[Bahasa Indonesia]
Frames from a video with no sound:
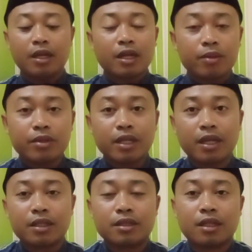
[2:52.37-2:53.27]

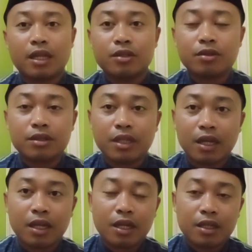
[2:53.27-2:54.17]
Kemudian
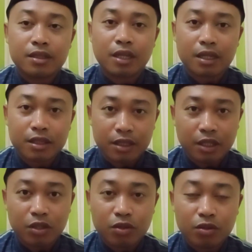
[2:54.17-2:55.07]
selanjutnya saksi
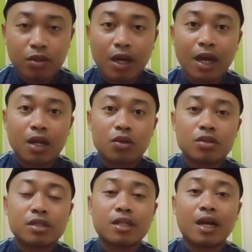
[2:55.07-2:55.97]
itu
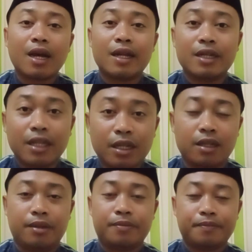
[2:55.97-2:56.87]
harus
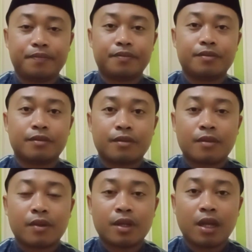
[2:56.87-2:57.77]
adil.
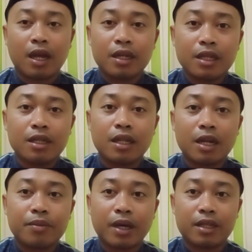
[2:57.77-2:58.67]
Adil
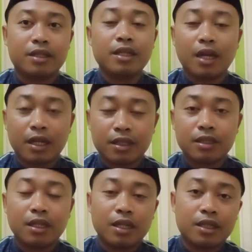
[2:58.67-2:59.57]
dalam
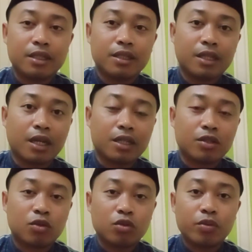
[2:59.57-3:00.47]
artian dia itu